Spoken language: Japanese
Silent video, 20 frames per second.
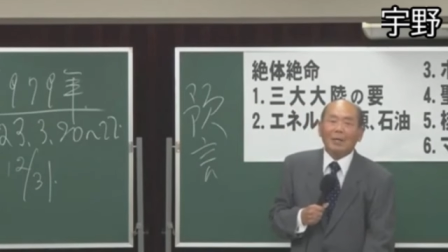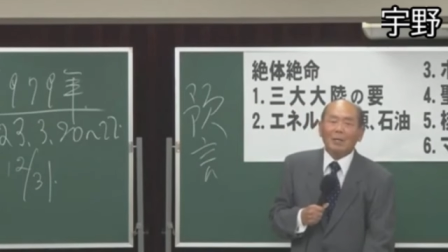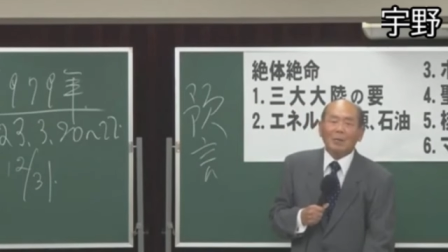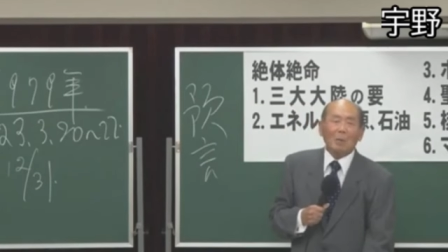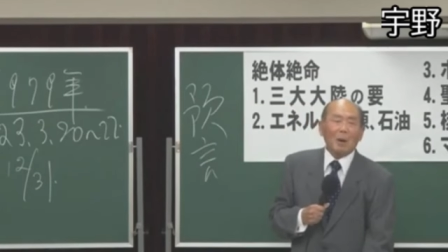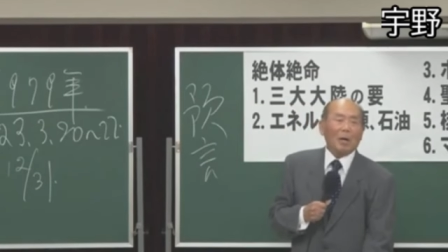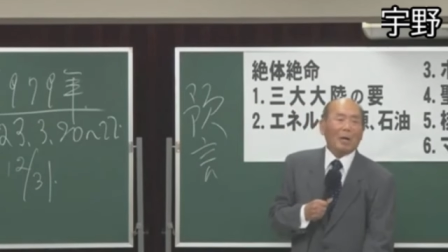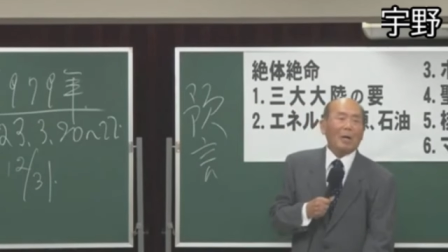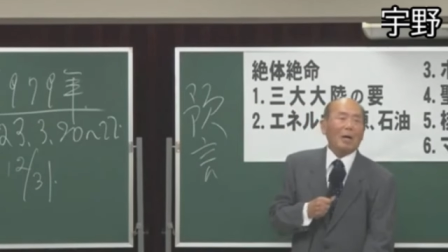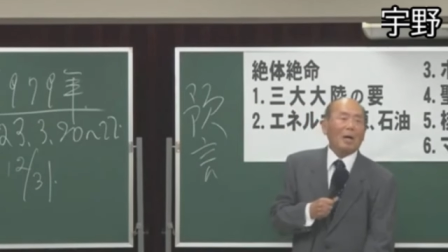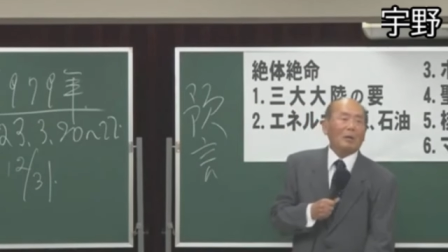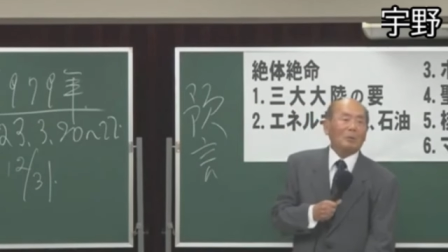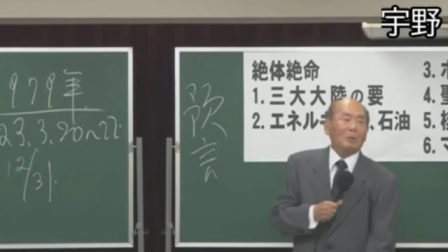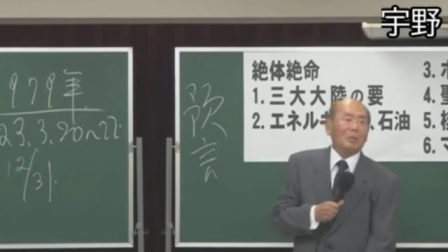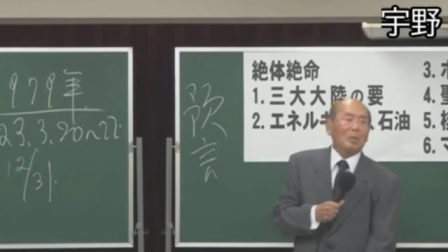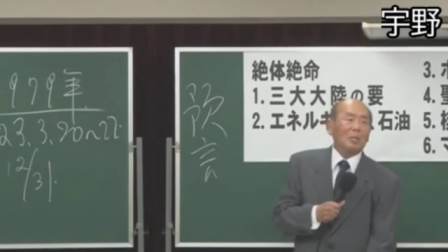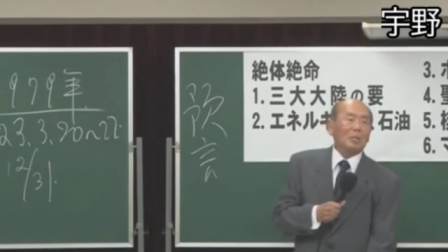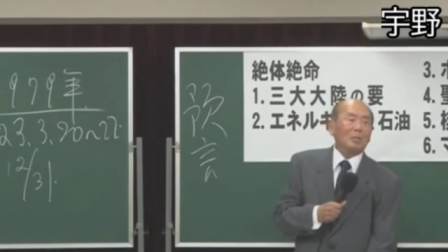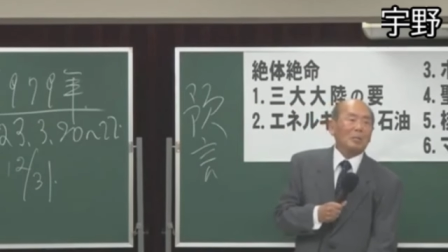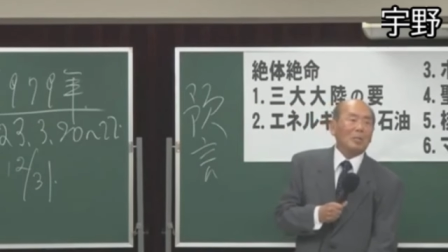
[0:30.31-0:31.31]
今から約
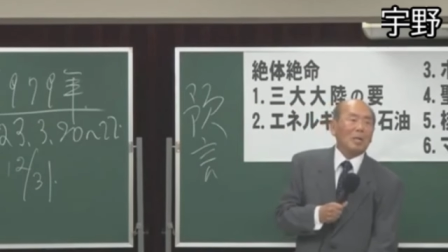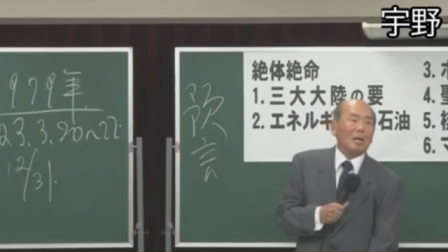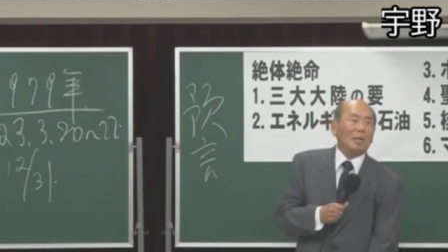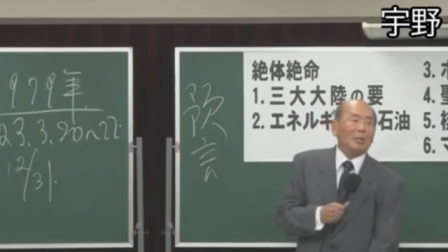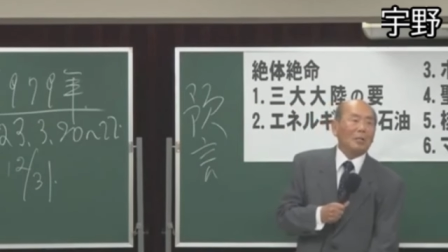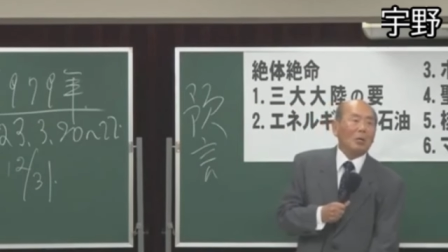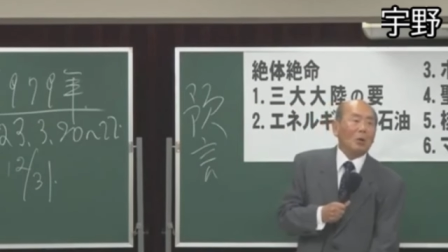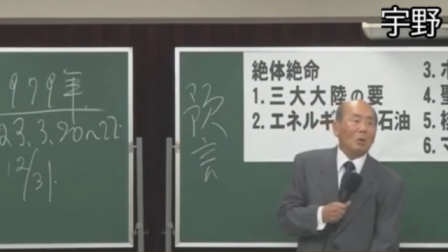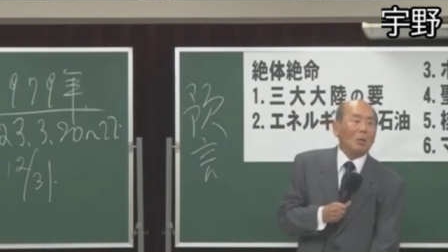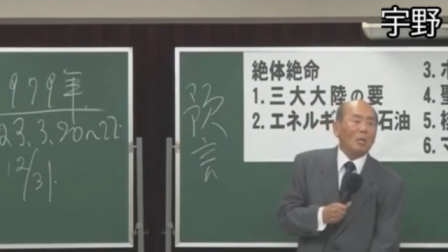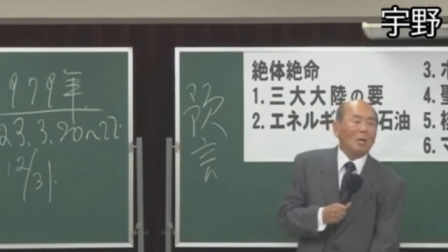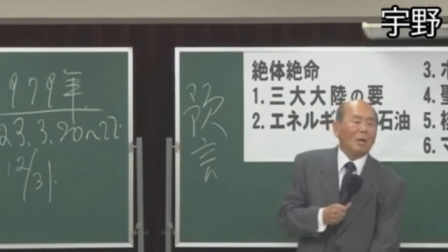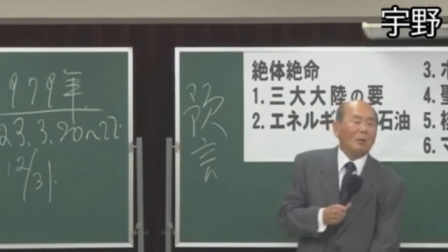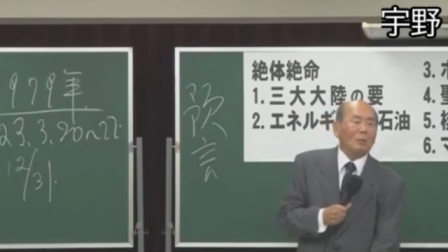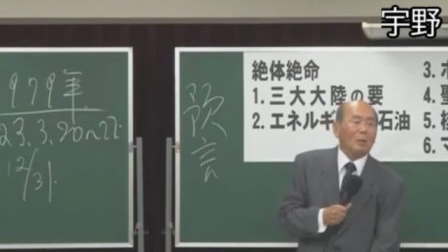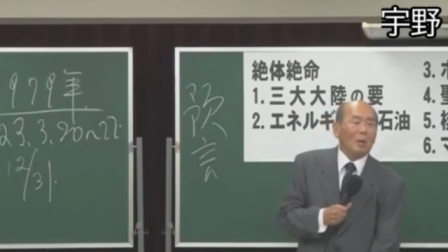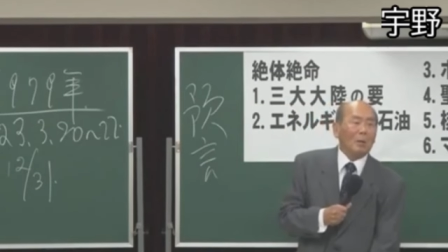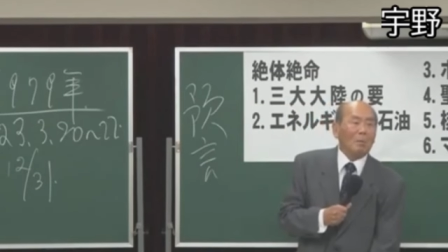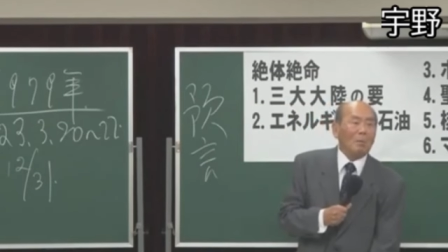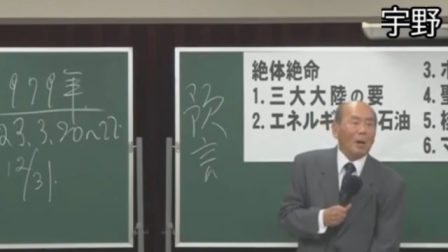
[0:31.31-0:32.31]

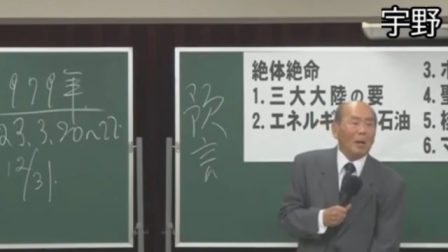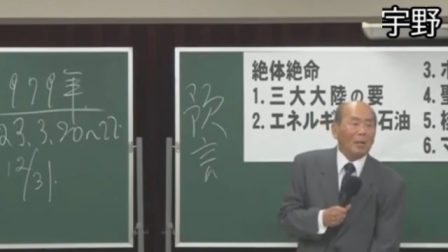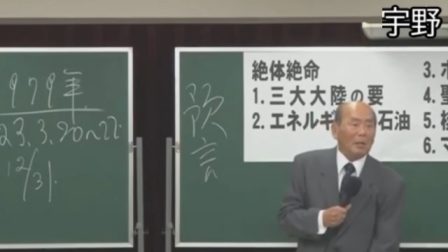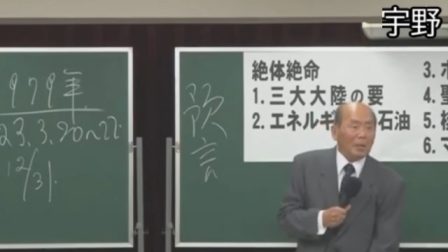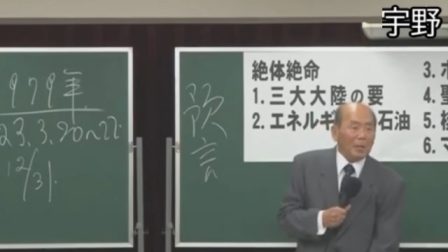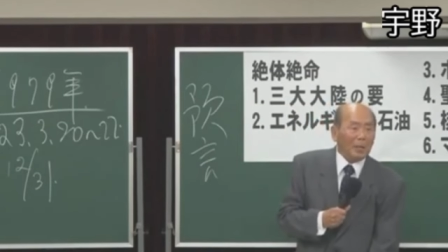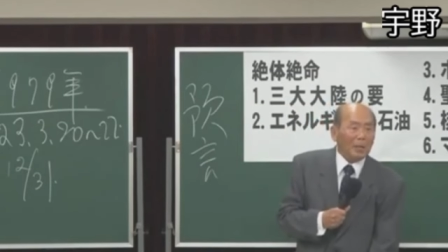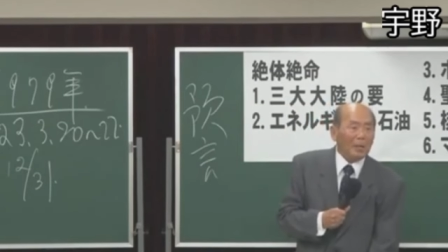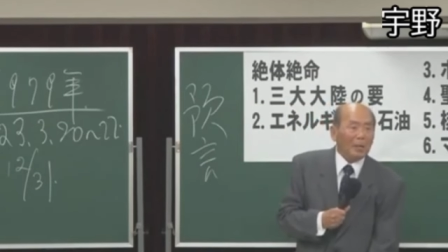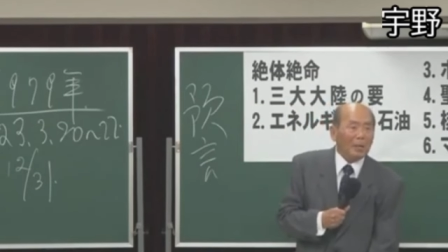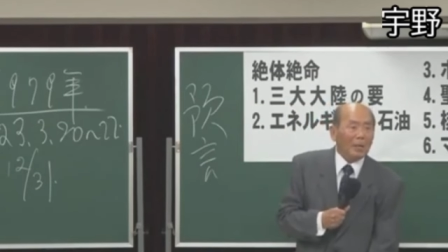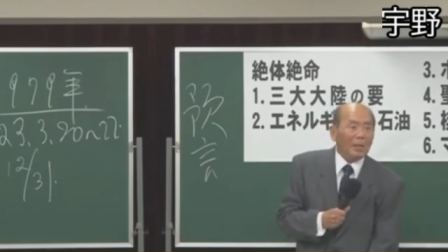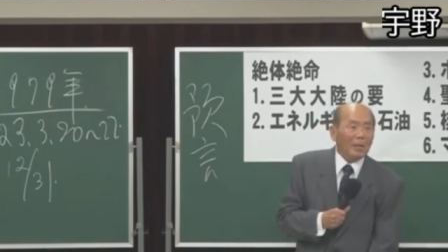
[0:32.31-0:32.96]
2400年前に